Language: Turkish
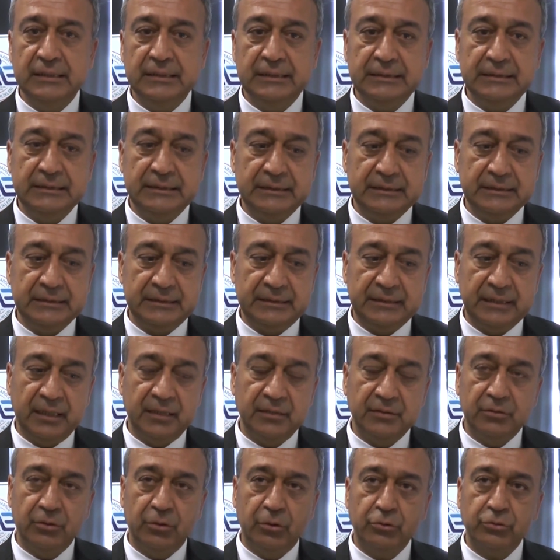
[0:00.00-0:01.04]
e,
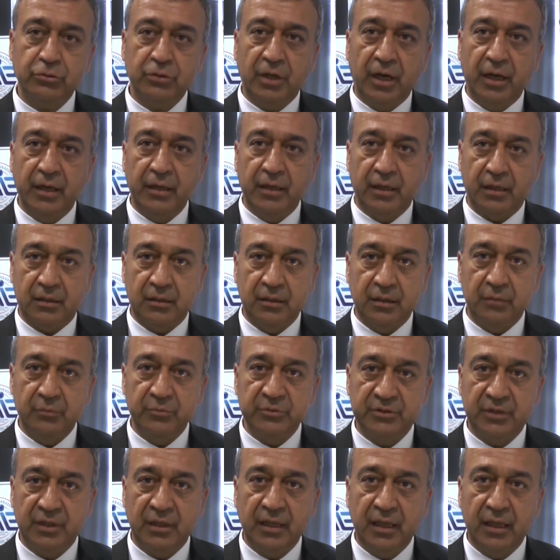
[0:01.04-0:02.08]
kendi öz
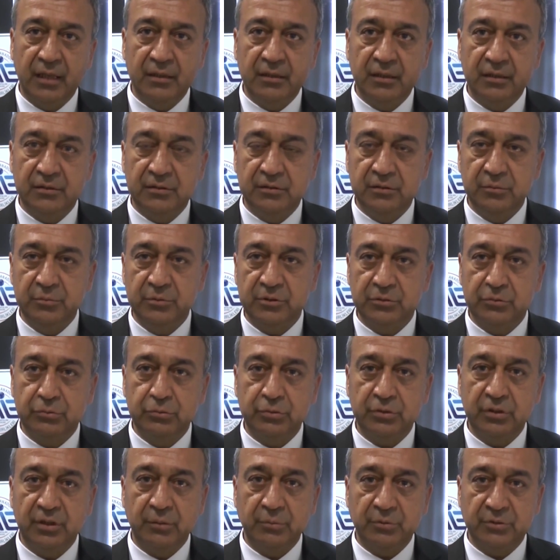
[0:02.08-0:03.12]
kaynaklarımızdan elde ettiğimiz
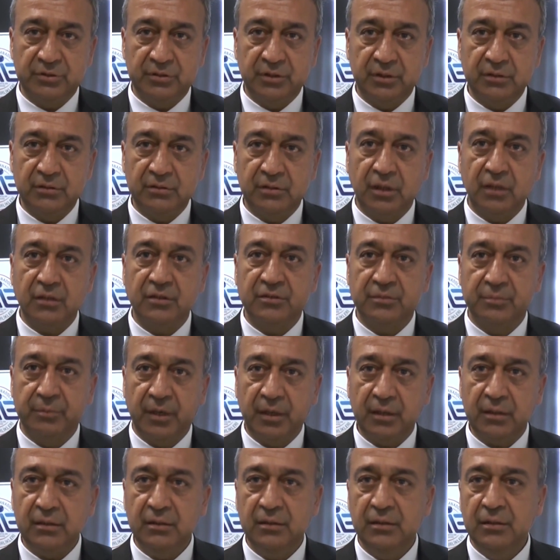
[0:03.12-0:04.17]
kuru yemişleri
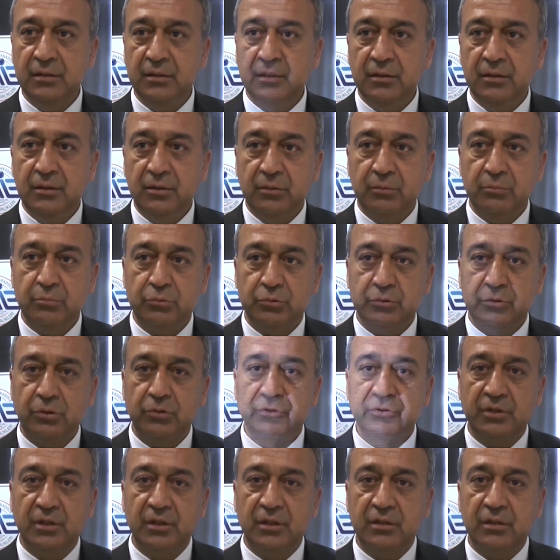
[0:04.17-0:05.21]
tanıtmak. Burada
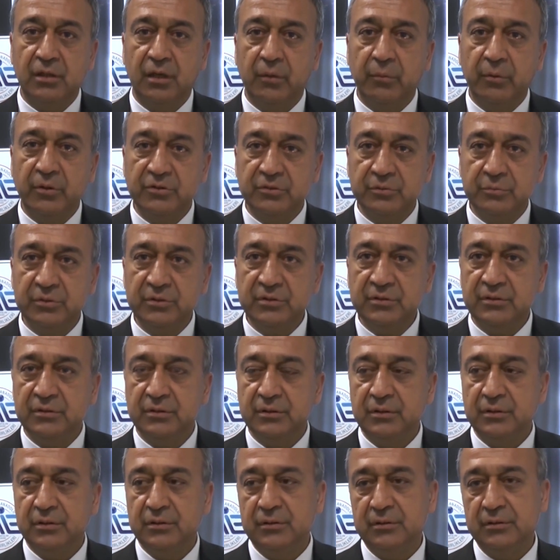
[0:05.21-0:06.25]
özellikle
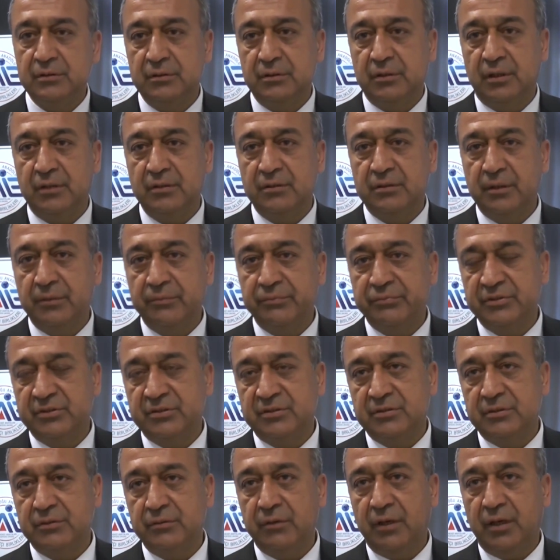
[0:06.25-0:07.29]
amacımız e, Antep
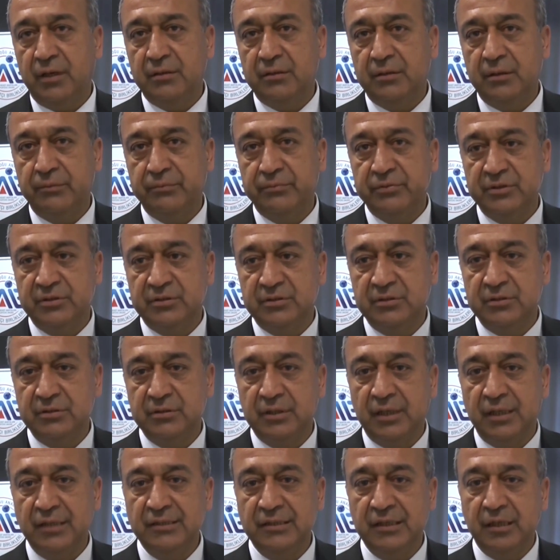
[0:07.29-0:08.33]
fıstığı ve Antep
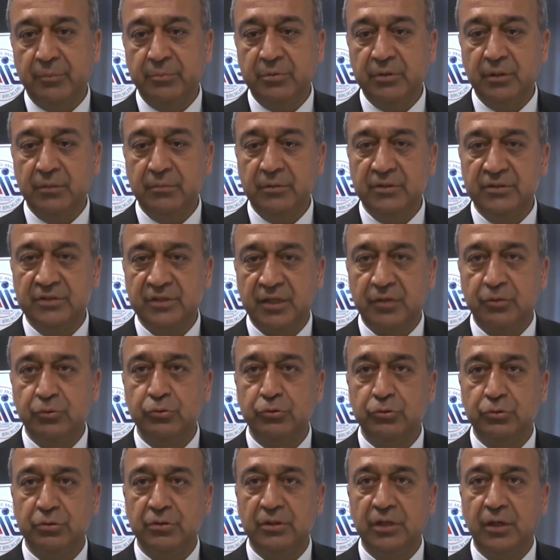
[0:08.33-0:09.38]
fıstığından yapılabilecek
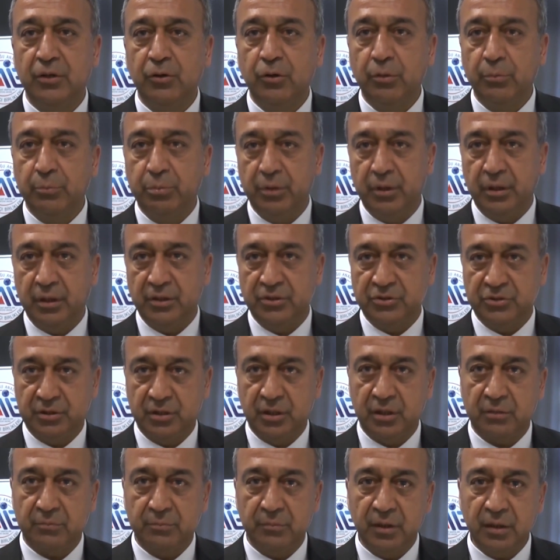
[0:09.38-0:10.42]
ürünleri ön plana
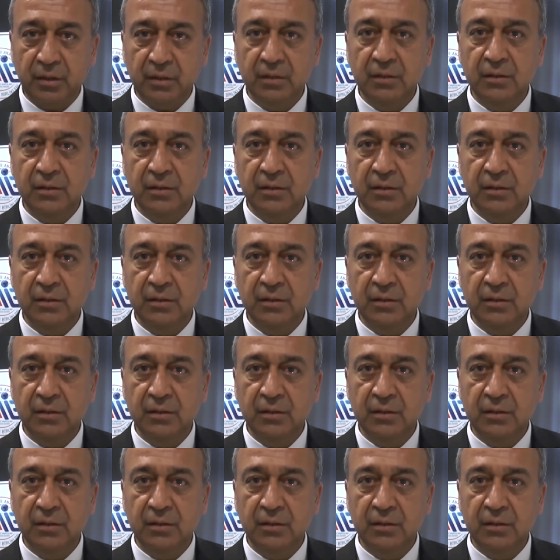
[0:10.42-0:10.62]
çıkartmak.